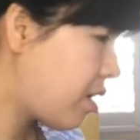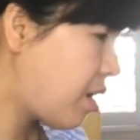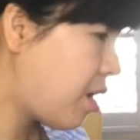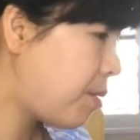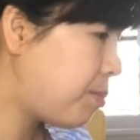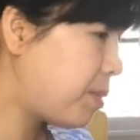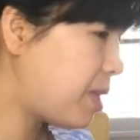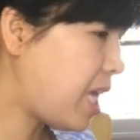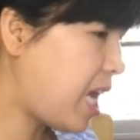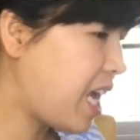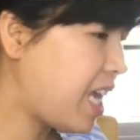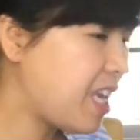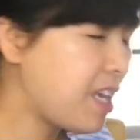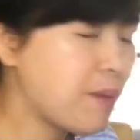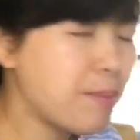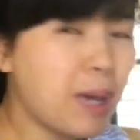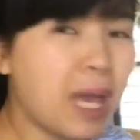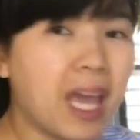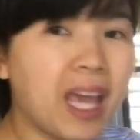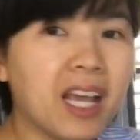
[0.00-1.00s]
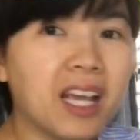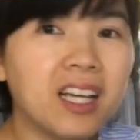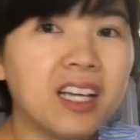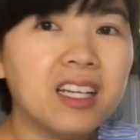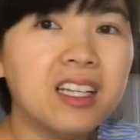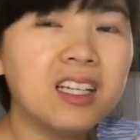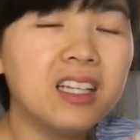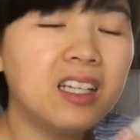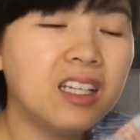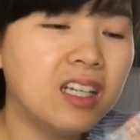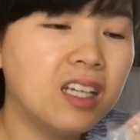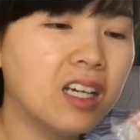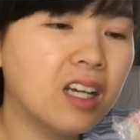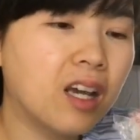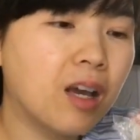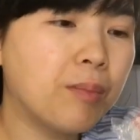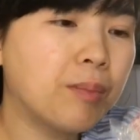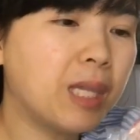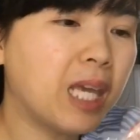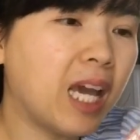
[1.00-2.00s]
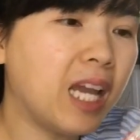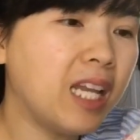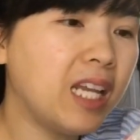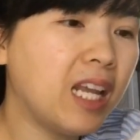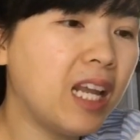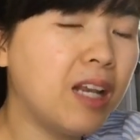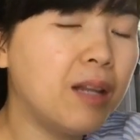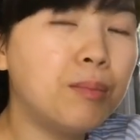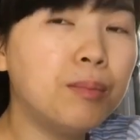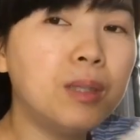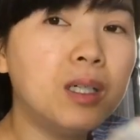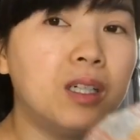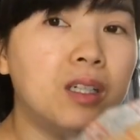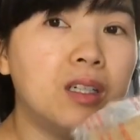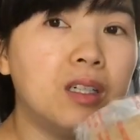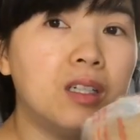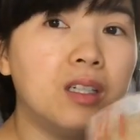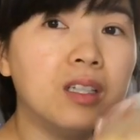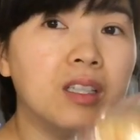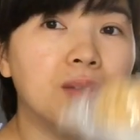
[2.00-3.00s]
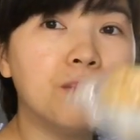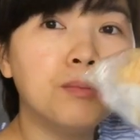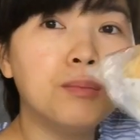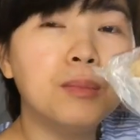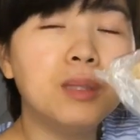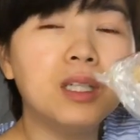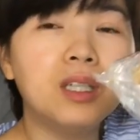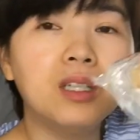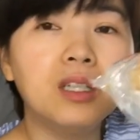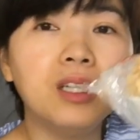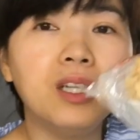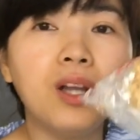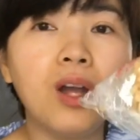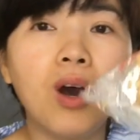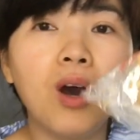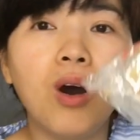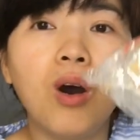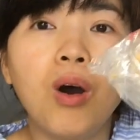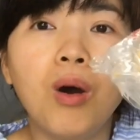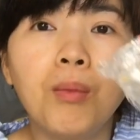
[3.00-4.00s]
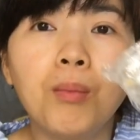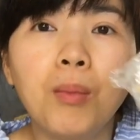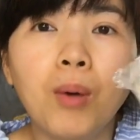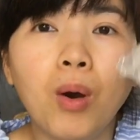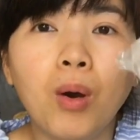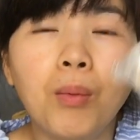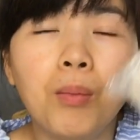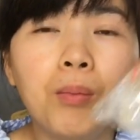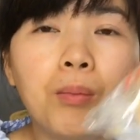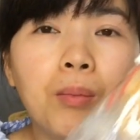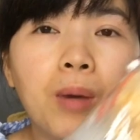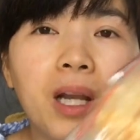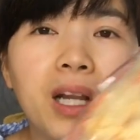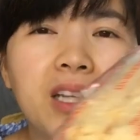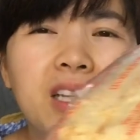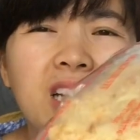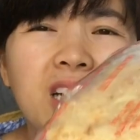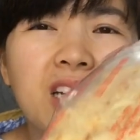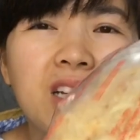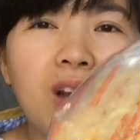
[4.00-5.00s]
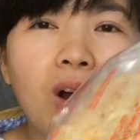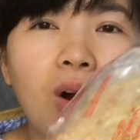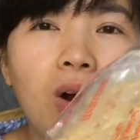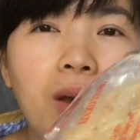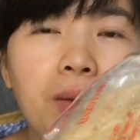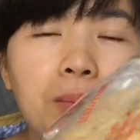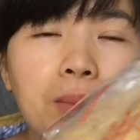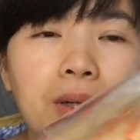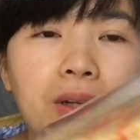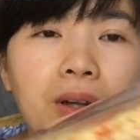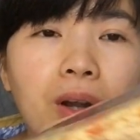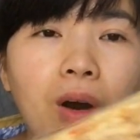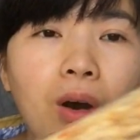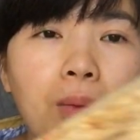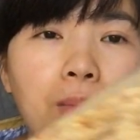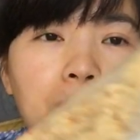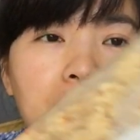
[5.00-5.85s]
cơm cháy các bạn cơm cháy này là 10, 10 đô một bịch 9 đô hay 10 đô